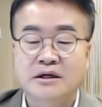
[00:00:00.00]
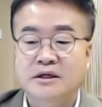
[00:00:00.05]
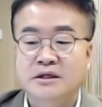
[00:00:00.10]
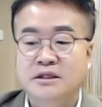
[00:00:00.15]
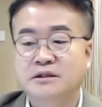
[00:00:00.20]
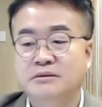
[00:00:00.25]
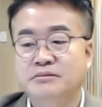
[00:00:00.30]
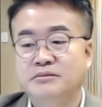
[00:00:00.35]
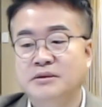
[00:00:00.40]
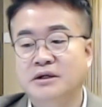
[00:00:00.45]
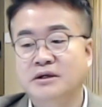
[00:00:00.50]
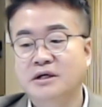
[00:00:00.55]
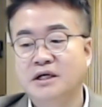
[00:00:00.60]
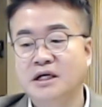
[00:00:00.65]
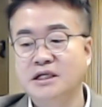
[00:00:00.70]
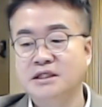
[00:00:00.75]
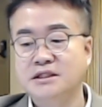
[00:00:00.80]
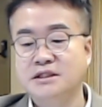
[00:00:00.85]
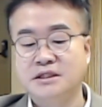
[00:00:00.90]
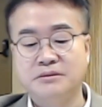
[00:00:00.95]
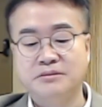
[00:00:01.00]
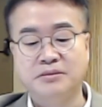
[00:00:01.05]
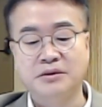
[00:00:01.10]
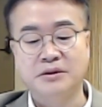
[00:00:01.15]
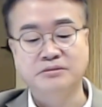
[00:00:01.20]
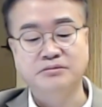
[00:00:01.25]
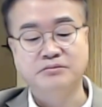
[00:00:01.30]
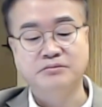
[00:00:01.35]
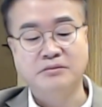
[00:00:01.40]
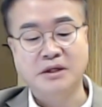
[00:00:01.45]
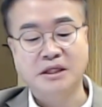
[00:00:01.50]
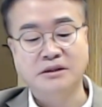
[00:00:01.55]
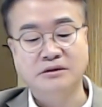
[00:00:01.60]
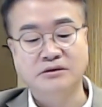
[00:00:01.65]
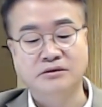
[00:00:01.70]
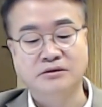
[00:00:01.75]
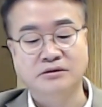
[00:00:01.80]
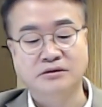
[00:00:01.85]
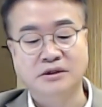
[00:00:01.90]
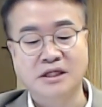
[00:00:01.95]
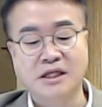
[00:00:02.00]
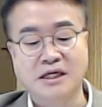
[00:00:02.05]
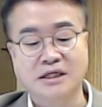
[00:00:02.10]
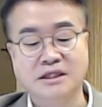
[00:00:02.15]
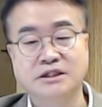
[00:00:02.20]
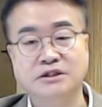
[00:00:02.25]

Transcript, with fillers: 이런 몇 가지의 법만으로 딱